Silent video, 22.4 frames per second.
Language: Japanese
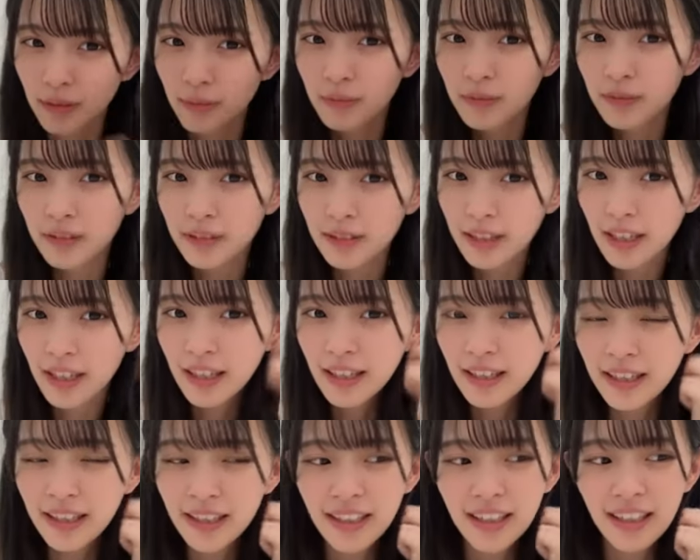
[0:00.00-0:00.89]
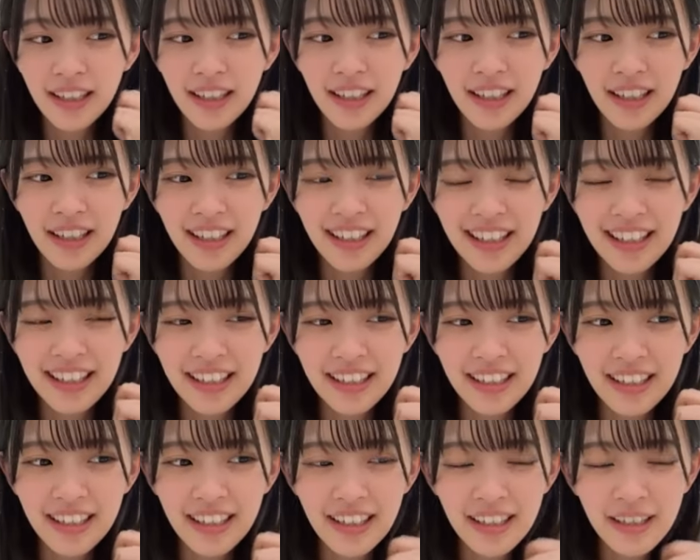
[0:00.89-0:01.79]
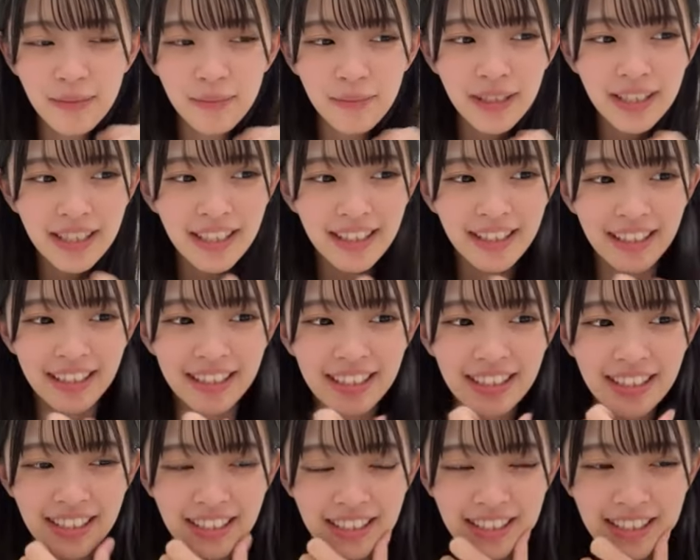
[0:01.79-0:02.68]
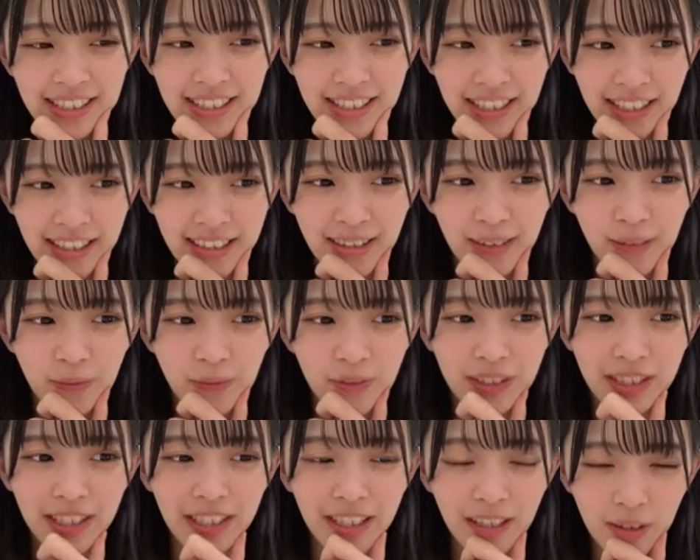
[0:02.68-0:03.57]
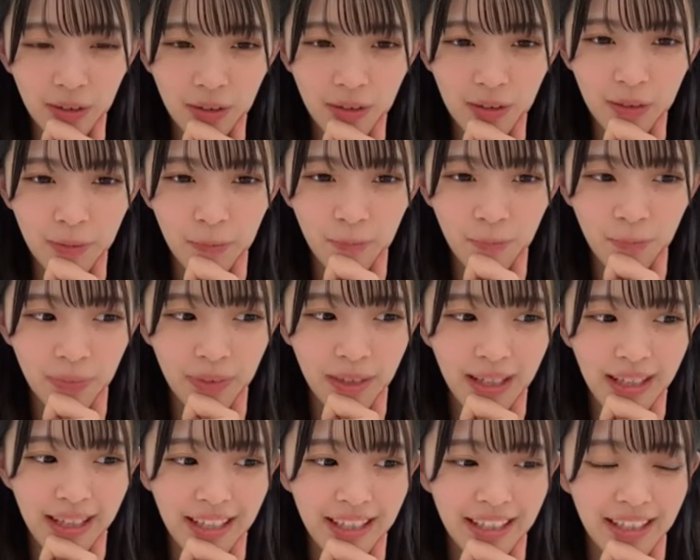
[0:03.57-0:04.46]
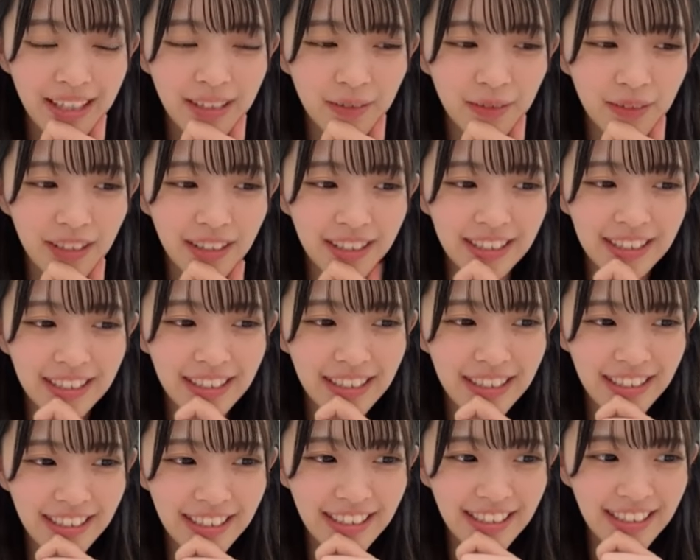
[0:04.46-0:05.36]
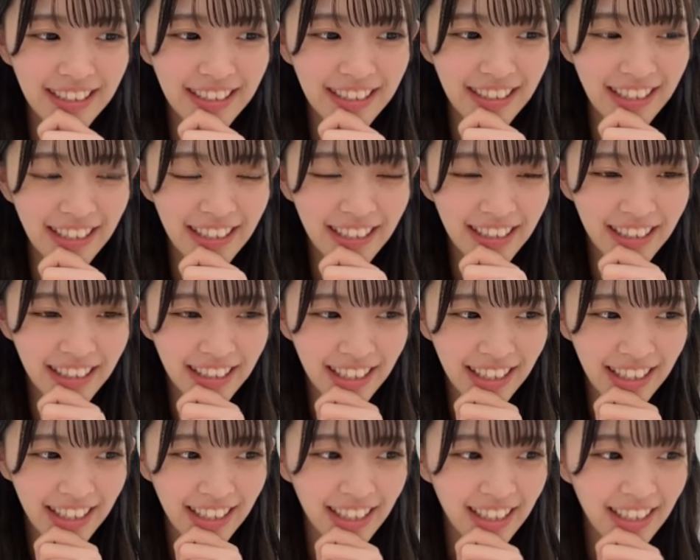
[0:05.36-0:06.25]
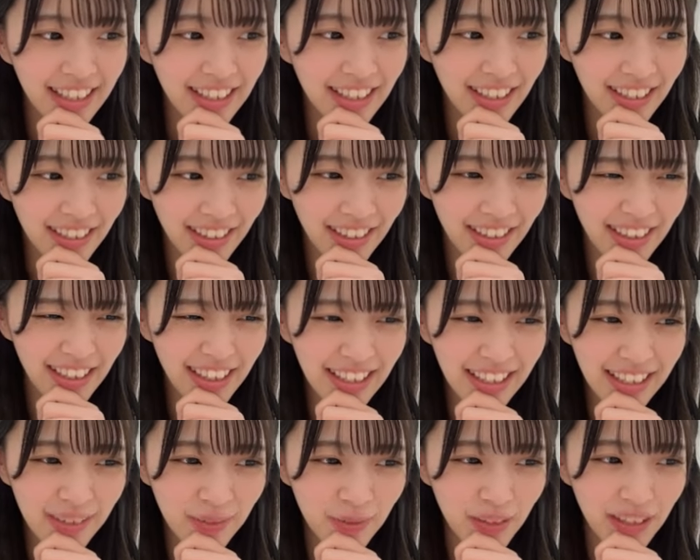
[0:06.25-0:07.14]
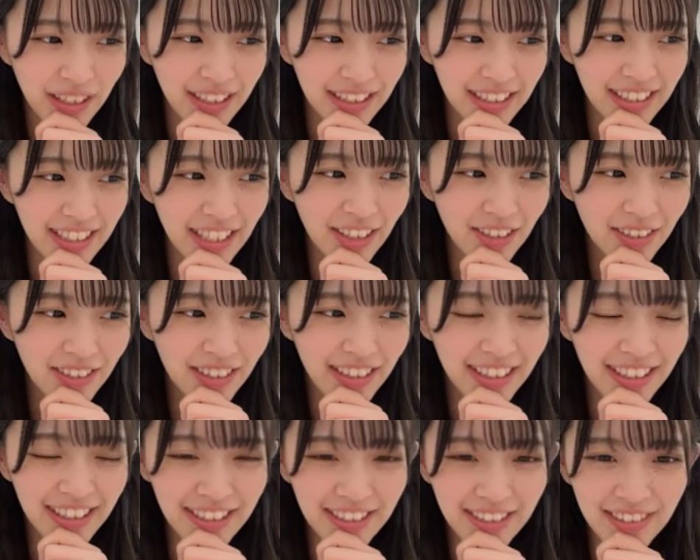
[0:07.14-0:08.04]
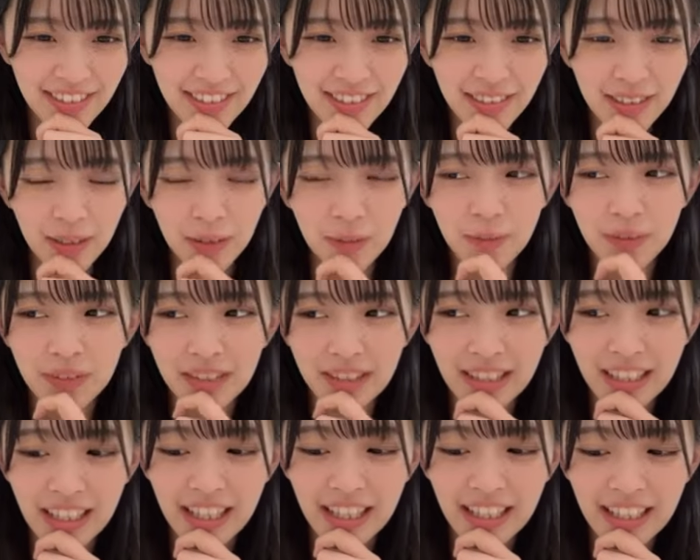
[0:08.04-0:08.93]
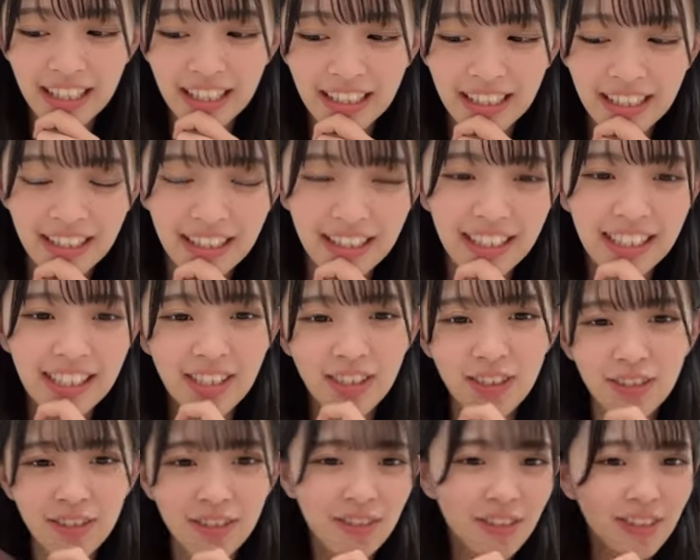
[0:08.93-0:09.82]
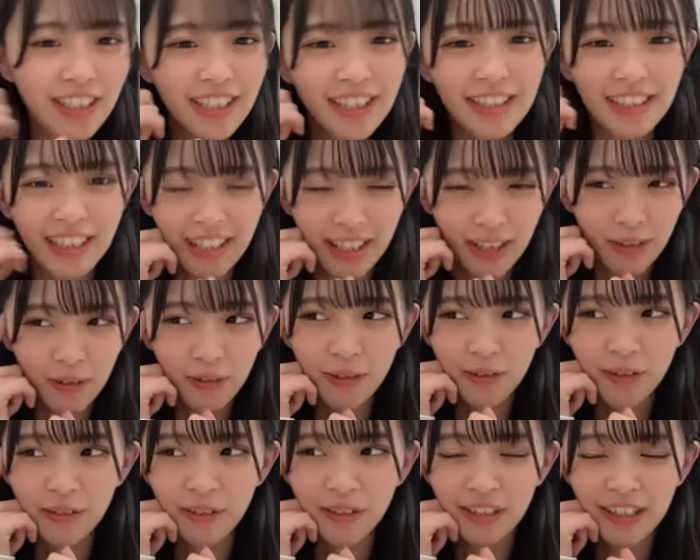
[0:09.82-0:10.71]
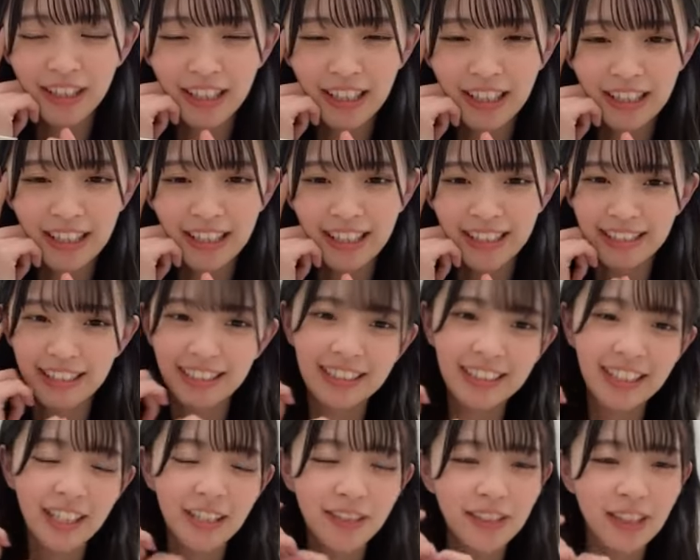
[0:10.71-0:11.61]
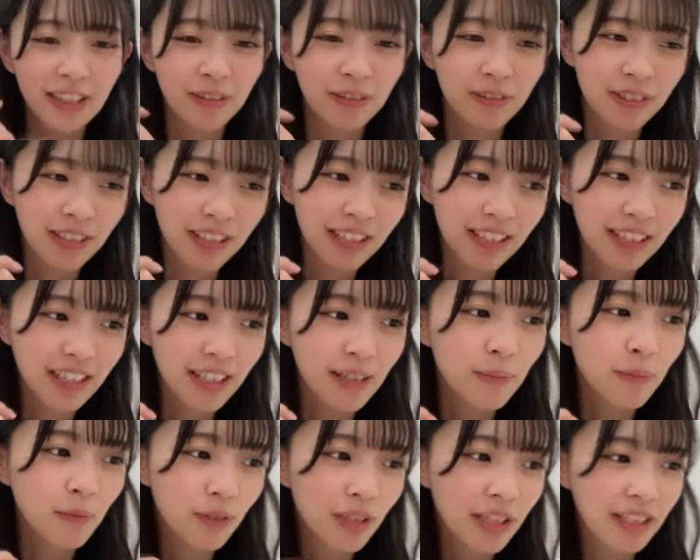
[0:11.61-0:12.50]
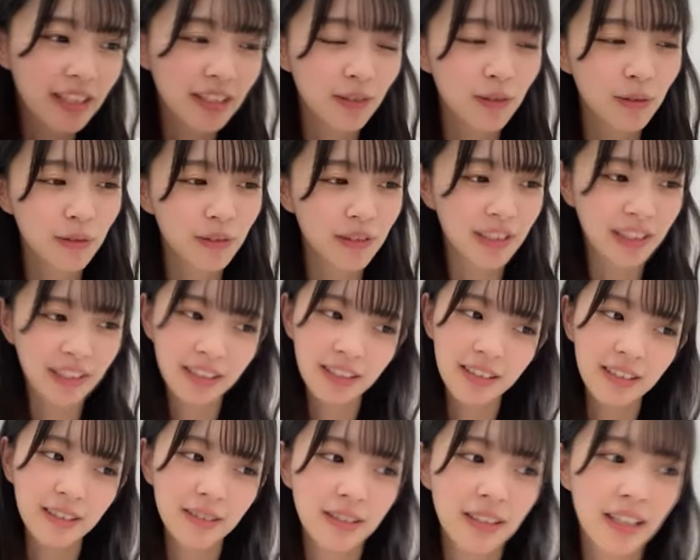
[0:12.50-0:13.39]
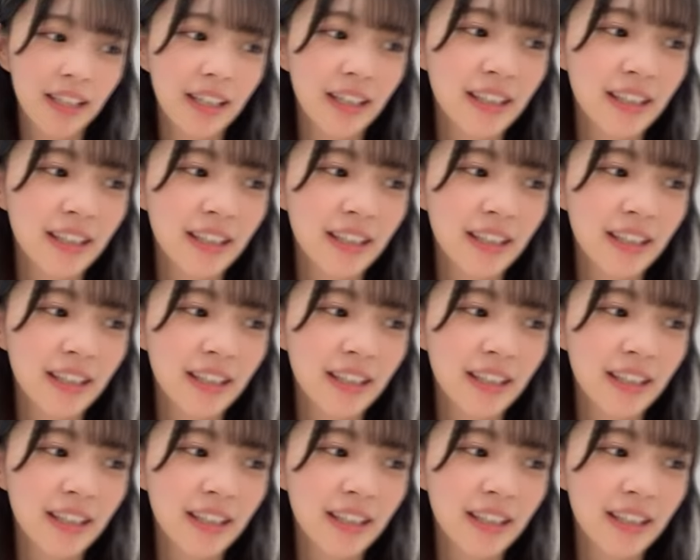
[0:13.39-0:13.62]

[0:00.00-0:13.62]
ろうって思って「えまさかシンシンさん?」って思ったけどいやでもなんかシンシンさんかなえー、でもなんかちゃう気がするとか思ってなんか一瞬よぎったけどなんか違うやろうなでもなんか同期